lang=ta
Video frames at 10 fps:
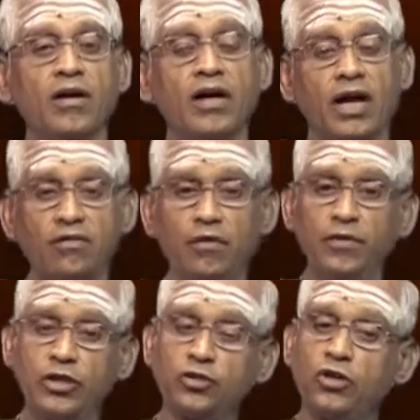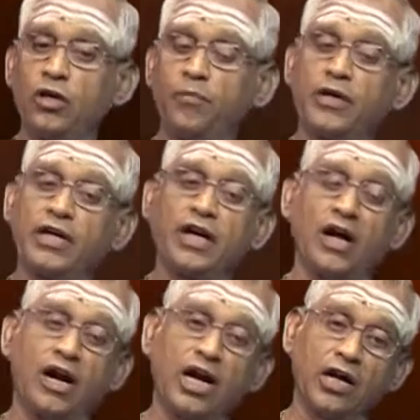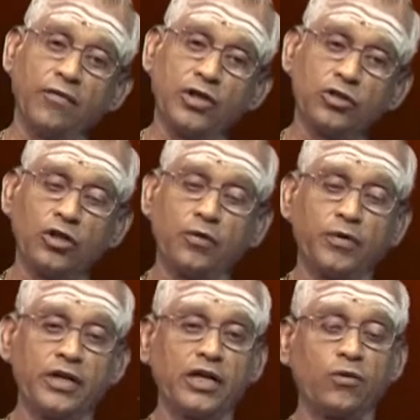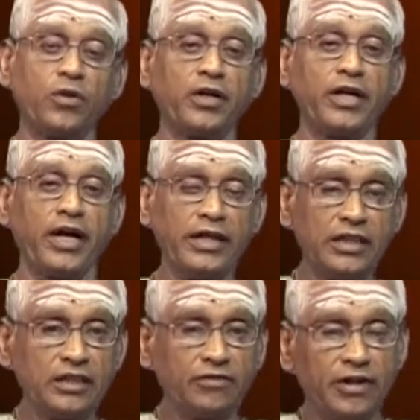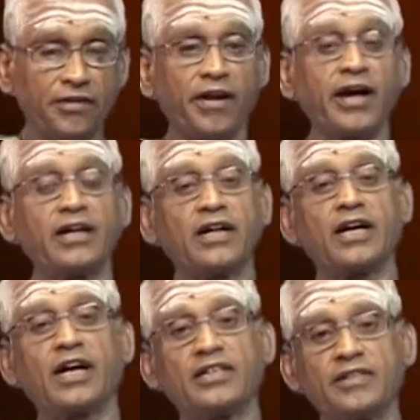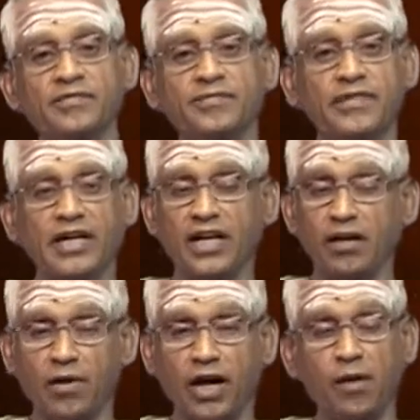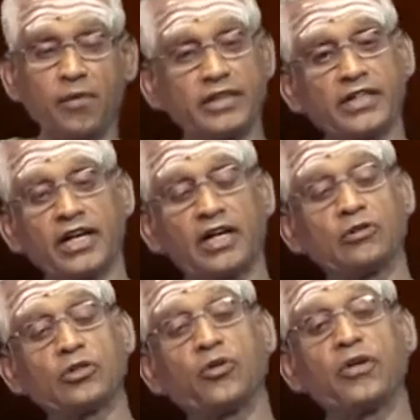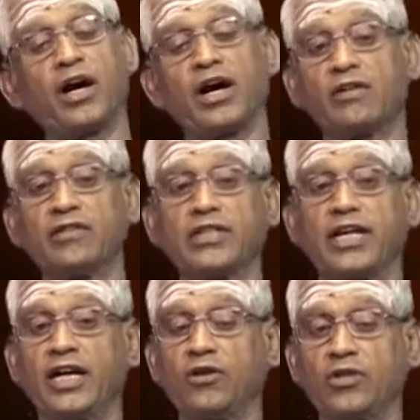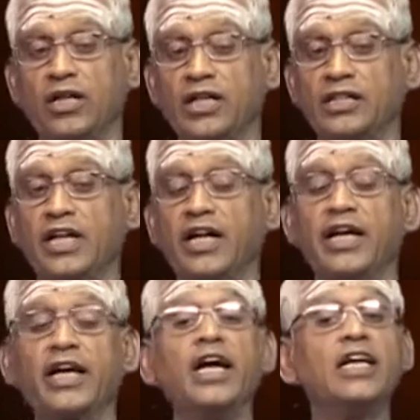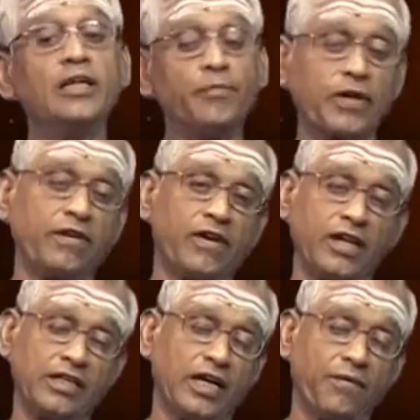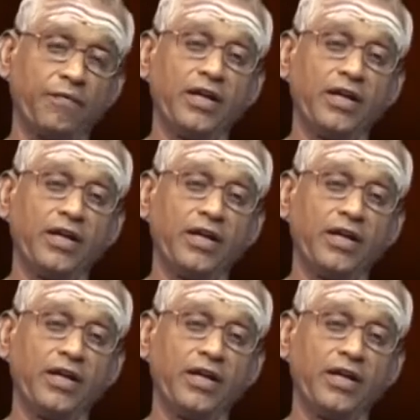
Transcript: கர்வம் என்று சொல்லப்படுகிற ஆணவம் என்று சொல்லப்படுகிற ஒன்றை அழித்து விடுகிறவனாக இருக்கிறான் என்னென்ன மகாபலி சக்கரவர்த்தியினுடைய ஆணவத்தை அடக்குவதற்குத்தானே இப்படி வளர்ந்தான்